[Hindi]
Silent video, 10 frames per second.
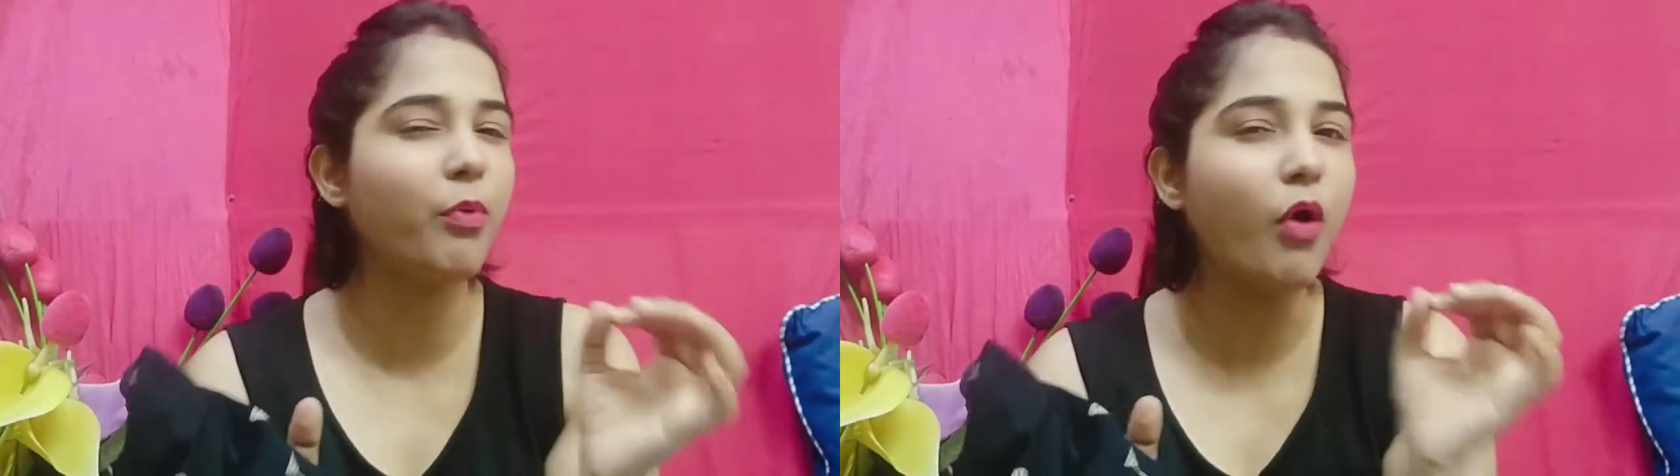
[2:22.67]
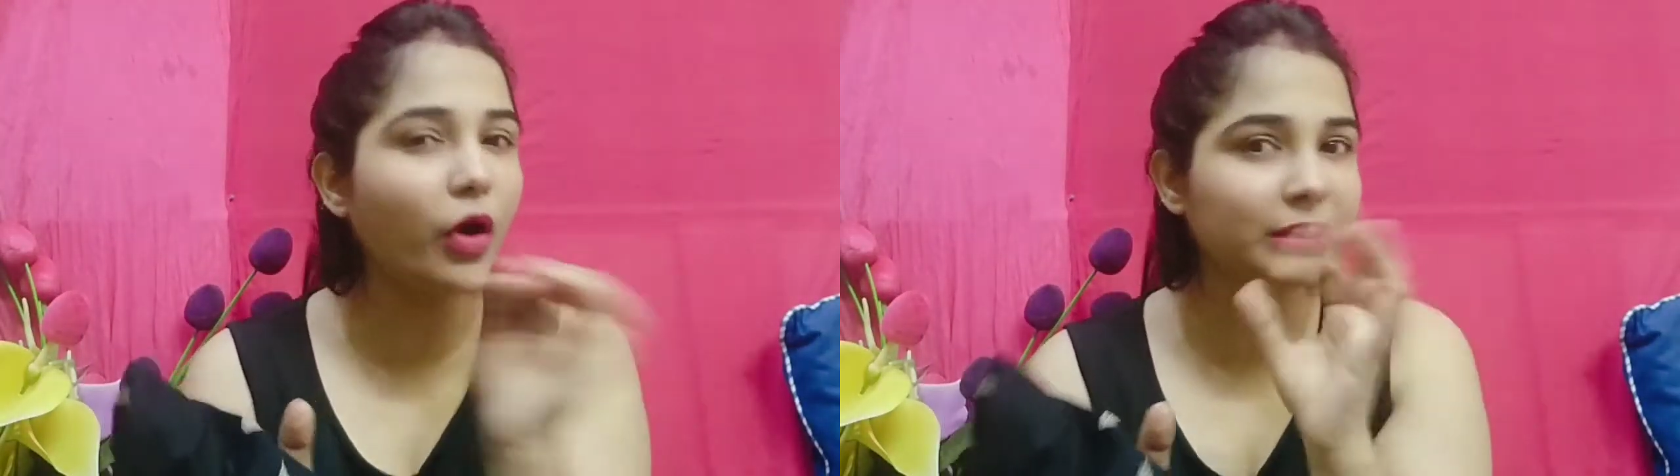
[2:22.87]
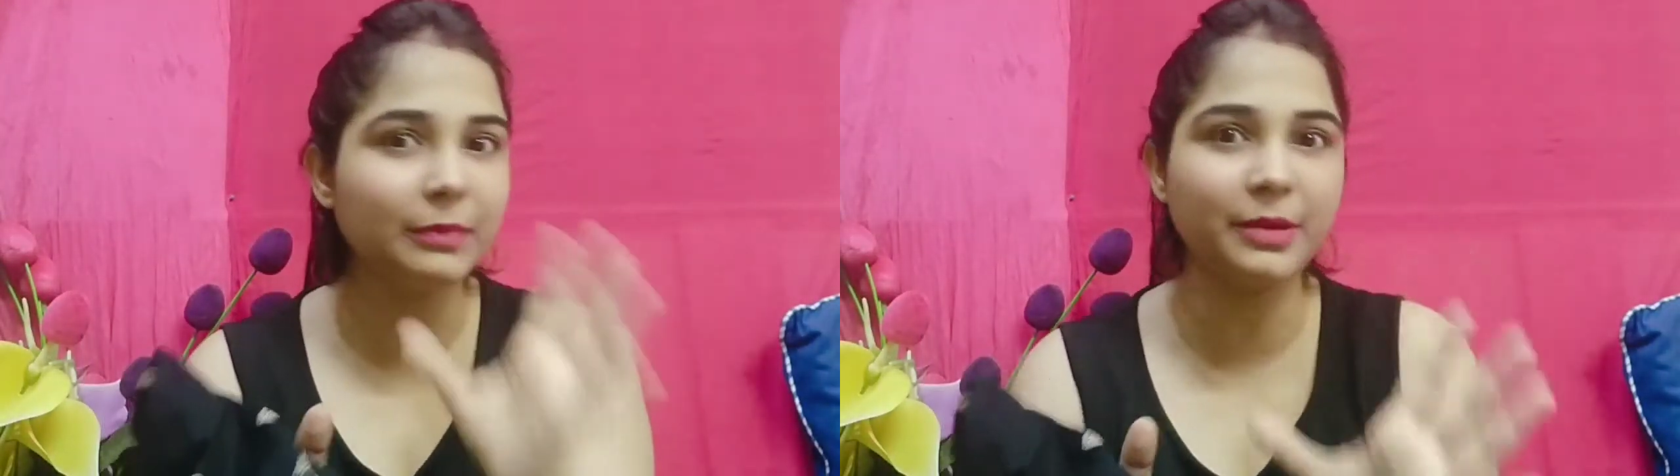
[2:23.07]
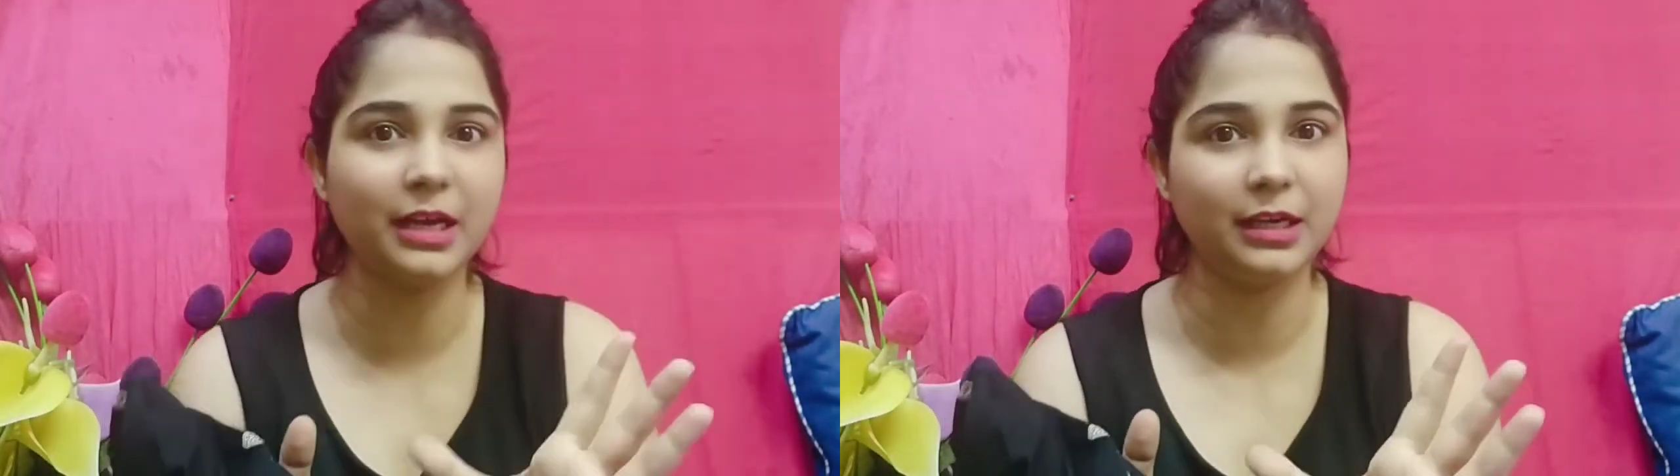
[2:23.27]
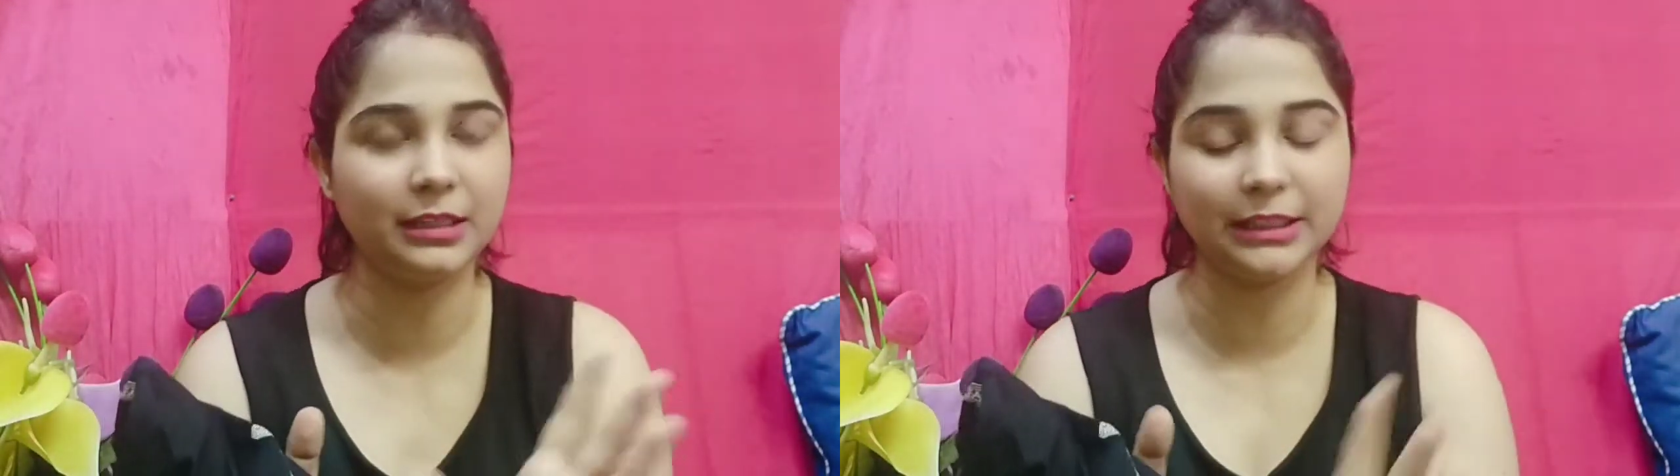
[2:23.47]
बहुत ही
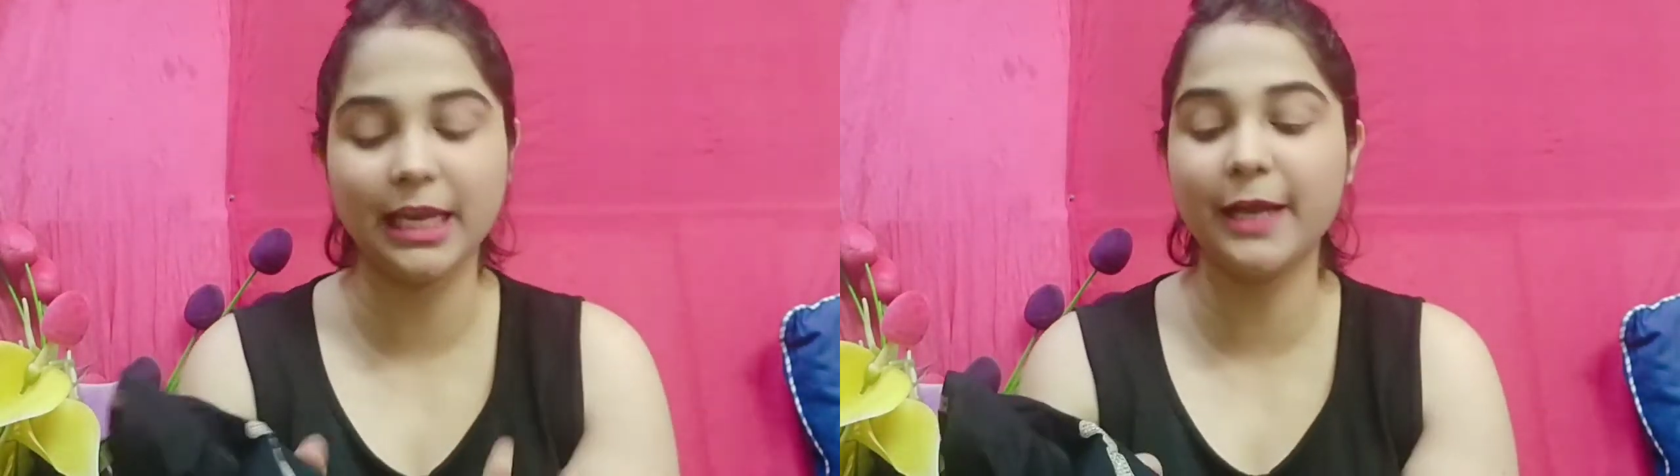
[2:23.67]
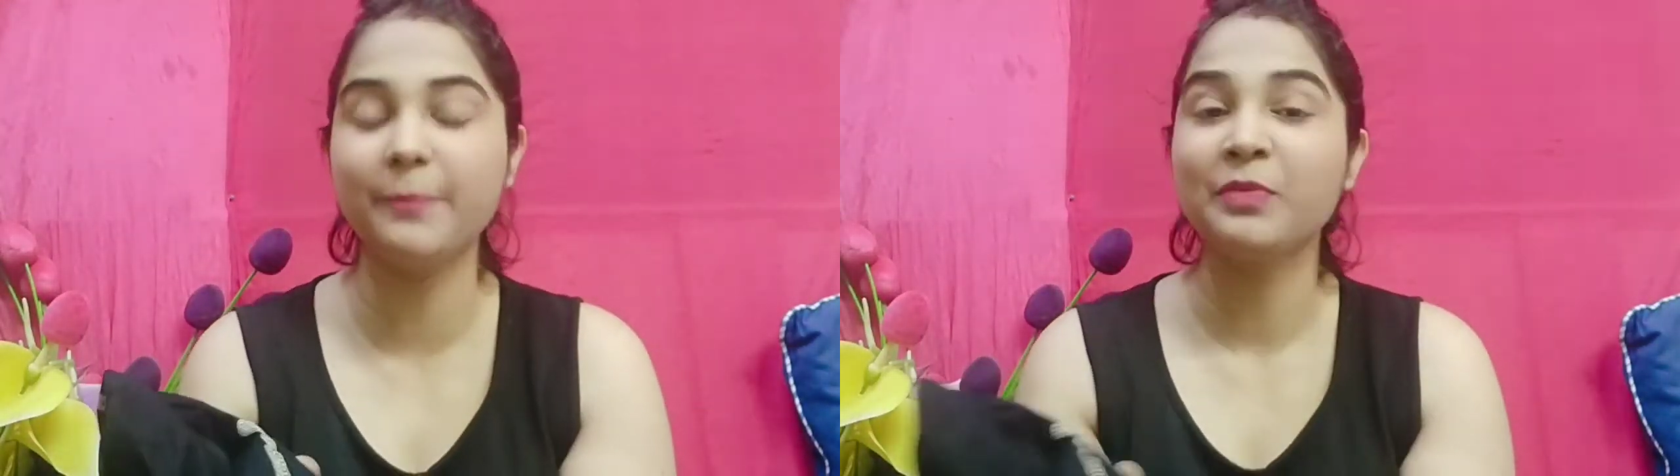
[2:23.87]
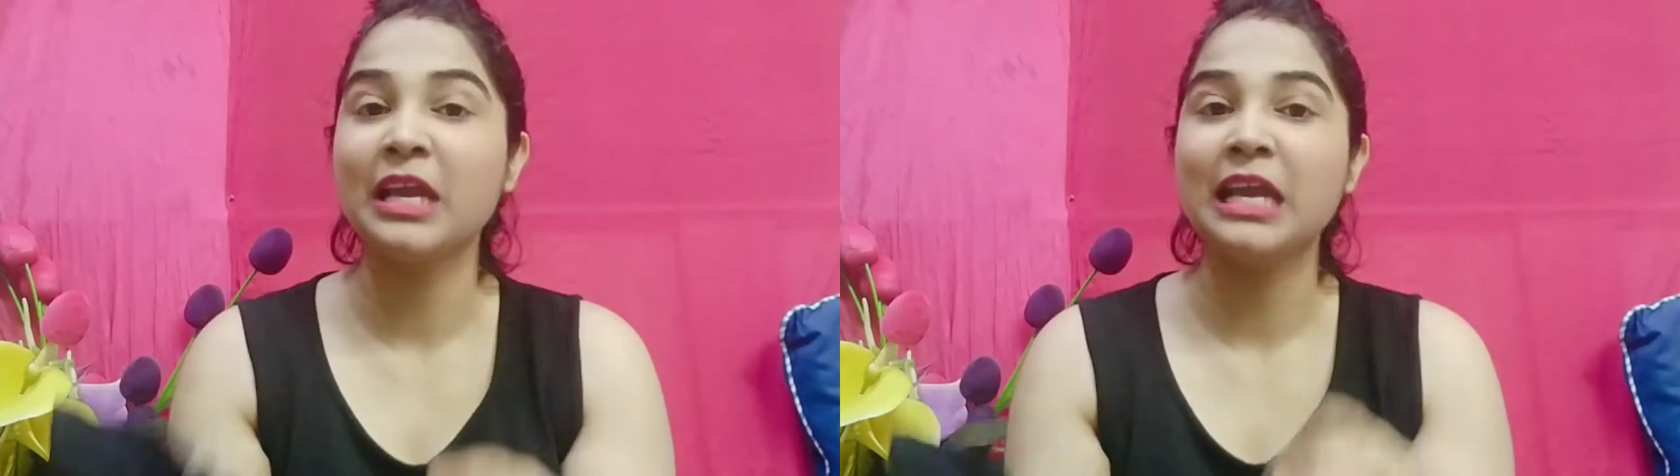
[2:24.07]
प्यारा लगता है